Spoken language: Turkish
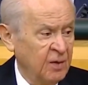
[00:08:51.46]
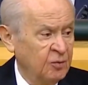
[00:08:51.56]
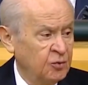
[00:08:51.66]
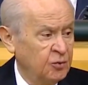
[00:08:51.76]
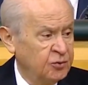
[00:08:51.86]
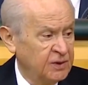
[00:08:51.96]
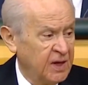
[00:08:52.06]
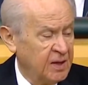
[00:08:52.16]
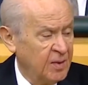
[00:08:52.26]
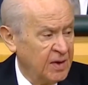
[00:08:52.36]
ve bu
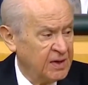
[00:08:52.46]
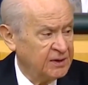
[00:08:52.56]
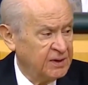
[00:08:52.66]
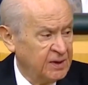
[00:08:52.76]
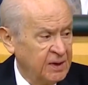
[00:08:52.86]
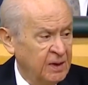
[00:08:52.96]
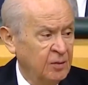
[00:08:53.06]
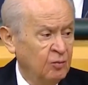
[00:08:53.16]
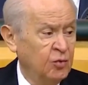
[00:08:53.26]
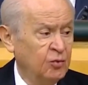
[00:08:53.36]
kültürel emaneti
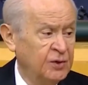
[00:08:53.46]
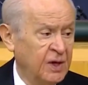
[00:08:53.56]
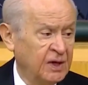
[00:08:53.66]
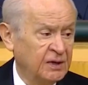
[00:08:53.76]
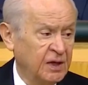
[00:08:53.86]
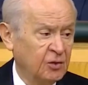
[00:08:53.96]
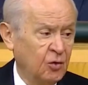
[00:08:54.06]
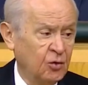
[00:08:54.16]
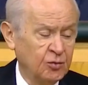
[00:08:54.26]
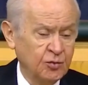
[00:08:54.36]
bugüne kadar
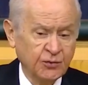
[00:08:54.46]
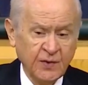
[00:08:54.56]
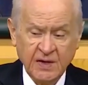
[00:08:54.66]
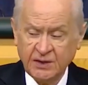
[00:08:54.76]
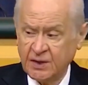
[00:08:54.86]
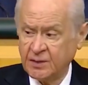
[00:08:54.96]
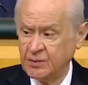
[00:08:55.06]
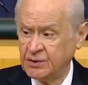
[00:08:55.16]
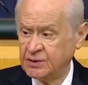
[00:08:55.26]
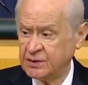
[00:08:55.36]
korumuş ve
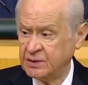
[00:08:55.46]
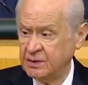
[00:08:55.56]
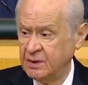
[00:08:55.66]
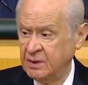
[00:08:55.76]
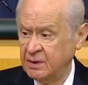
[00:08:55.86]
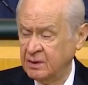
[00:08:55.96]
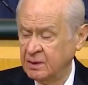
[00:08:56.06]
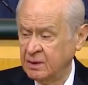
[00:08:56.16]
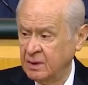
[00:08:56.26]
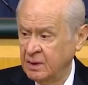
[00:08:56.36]
yaşatmıştır.
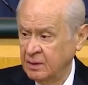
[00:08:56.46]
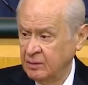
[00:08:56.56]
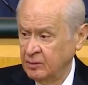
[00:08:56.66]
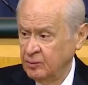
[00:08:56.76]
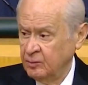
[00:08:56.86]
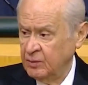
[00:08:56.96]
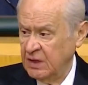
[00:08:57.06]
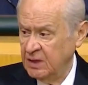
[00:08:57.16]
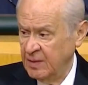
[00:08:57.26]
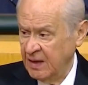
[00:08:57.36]

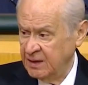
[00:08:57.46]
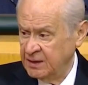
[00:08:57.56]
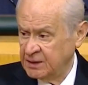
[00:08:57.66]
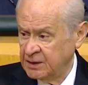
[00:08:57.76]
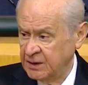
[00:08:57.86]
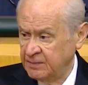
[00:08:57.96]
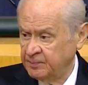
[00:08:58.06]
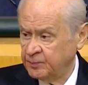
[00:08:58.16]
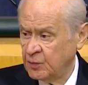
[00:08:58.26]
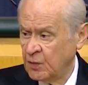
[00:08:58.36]
Bilinmelidir
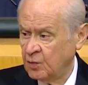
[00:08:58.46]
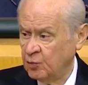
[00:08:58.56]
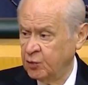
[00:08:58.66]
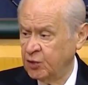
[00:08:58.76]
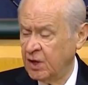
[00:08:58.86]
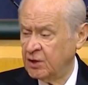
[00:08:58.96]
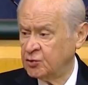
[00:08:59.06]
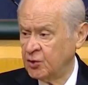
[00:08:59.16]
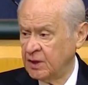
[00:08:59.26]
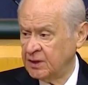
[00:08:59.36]
ki bundan
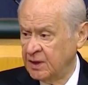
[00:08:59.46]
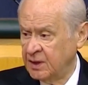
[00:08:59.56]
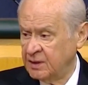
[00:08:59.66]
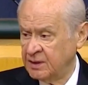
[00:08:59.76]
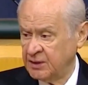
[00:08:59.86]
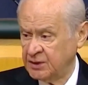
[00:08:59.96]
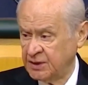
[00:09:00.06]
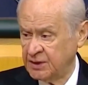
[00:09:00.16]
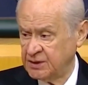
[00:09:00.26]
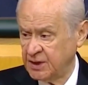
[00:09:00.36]
sonra da
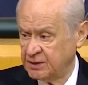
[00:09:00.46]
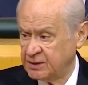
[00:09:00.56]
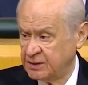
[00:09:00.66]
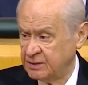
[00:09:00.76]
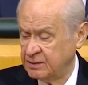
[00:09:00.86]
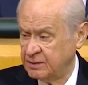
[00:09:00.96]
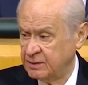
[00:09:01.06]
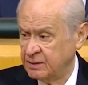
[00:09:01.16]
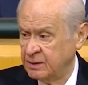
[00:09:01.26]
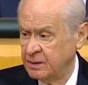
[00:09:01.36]
yaşatacaktır.
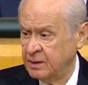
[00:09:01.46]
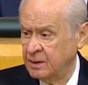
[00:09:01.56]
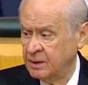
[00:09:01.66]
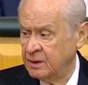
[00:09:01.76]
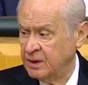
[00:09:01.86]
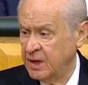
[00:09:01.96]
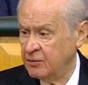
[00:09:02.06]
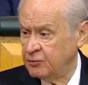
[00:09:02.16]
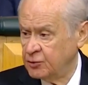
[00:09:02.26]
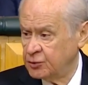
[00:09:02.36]

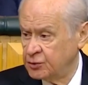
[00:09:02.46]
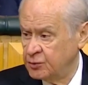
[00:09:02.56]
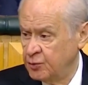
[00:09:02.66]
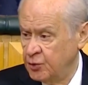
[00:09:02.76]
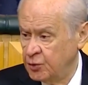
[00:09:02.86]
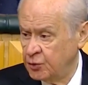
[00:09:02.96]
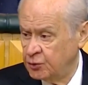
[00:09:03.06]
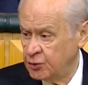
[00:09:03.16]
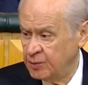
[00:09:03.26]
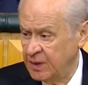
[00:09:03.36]
Nevruz,
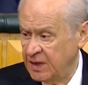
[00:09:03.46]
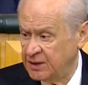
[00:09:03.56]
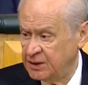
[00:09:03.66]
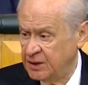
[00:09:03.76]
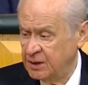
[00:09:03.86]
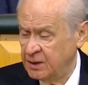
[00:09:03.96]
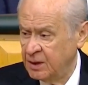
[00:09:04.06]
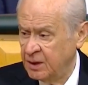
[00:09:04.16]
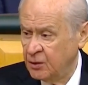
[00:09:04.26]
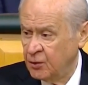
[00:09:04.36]
büyük Türk
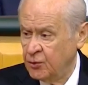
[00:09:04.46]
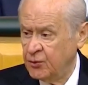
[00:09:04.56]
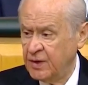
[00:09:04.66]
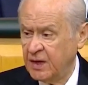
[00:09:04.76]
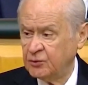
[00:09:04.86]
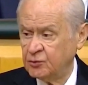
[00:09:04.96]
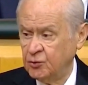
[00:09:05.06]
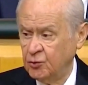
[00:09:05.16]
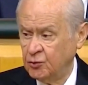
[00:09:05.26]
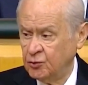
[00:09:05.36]
milletinin hürriyet
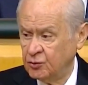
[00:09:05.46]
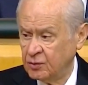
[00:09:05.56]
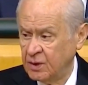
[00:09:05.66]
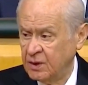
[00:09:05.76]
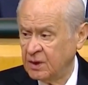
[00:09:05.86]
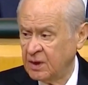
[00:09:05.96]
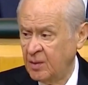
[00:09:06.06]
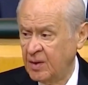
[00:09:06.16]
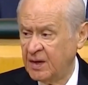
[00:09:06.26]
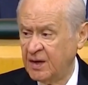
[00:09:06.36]
ruhunun
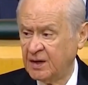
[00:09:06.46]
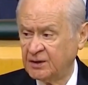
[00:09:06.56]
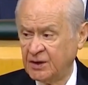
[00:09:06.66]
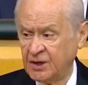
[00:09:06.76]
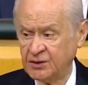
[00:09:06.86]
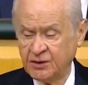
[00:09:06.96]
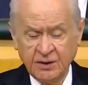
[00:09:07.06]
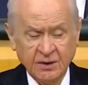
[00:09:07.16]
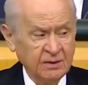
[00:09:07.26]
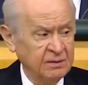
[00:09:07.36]
kabararak
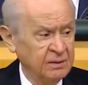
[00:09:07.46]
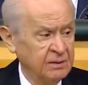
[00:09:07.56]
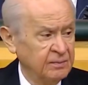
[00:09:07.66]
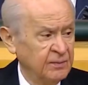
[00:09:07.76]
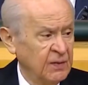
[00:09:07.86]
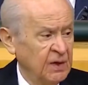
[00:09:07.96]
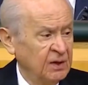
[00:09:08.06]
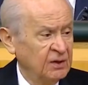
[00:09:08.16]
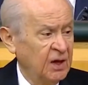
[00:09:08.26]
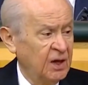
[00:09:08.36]
taştığı,
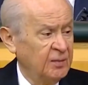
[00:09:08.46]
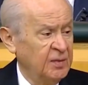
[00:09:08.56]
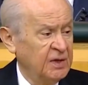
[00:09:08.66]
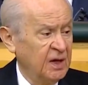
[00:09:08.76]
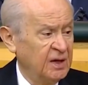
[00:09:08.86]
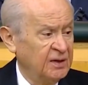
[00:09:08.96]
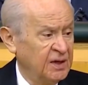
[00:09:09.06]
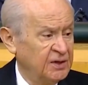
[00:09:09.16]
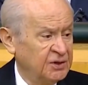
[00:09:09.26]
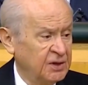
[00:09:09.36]
dar bir
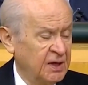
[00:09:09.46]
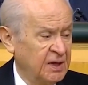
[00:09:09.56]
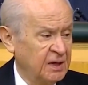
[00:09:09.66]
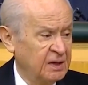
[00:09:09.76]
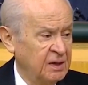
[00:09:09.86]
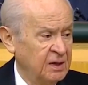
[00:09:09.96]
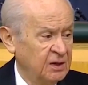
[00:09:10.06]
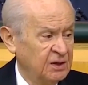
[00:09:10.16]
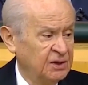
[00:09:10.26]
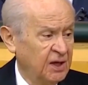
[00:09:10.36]
alandan çıkarak
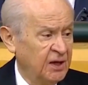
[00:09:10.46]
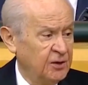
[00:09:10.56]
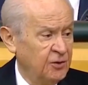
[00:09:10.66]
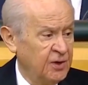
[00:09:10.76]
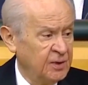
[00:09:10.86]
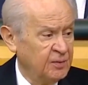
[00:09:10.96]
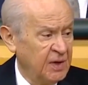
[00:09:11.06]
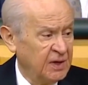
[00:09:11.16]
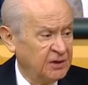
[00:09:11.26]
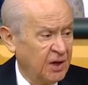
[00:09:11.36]
kıtaları
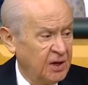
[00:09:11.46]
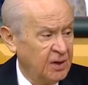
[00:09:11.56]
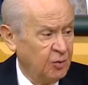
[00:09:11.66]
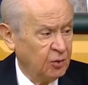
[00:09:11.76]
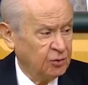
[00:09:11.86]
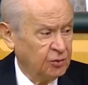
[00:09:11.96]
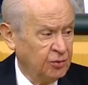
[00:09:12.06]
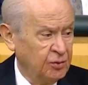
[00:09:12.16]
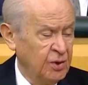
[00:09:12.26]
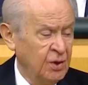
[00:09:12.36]
yönetmeye talip
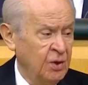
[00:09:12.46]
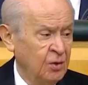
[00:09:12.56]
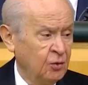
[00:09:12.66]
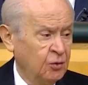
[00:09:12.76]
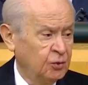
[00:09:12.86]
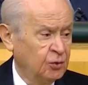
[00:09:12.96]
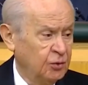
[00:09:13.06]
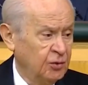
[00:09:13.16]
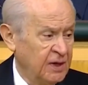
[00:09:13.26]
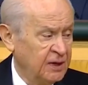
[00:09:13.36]
olduğu
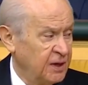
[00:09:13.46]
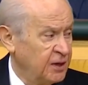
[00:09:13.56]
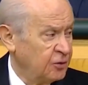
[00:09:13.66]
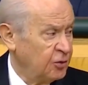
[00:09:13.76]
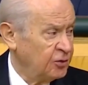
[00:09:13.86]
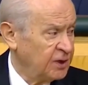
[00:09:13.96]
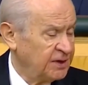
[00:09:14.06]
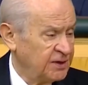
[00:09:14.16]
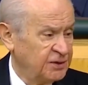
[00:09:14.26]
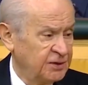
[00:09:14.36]
kutlu Ergenekon
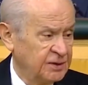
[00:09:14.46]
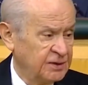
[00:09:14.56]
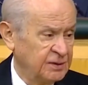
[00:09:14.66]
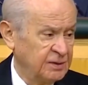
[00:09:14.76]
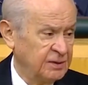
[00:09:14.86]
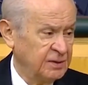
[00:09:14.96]
ateşidir.